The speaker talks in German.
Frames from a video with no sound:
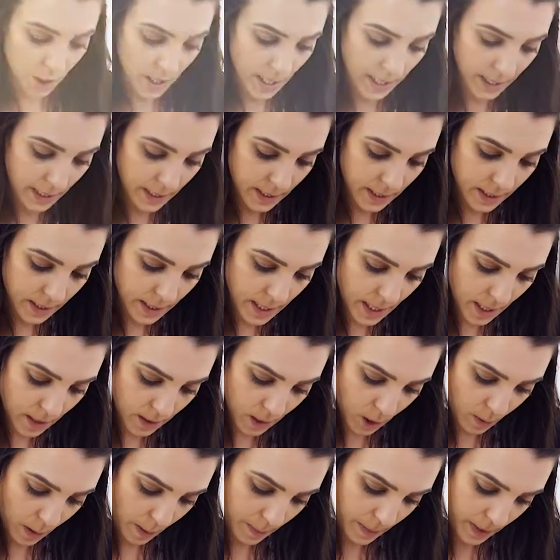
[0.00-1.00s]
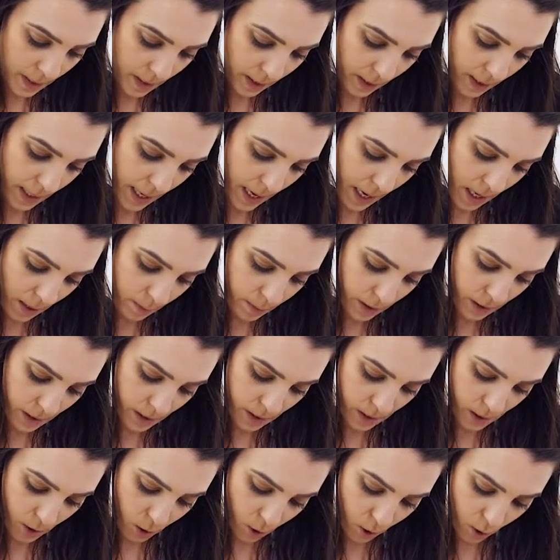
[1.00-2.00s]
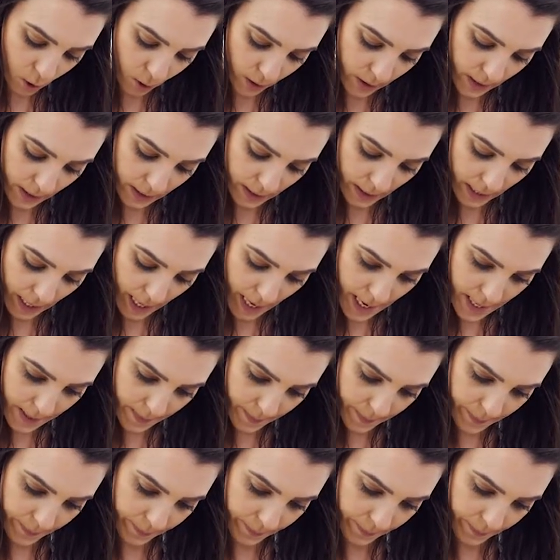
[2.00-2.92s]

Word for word: steche jetzt hier nochmal mit der Kabel kurz rein,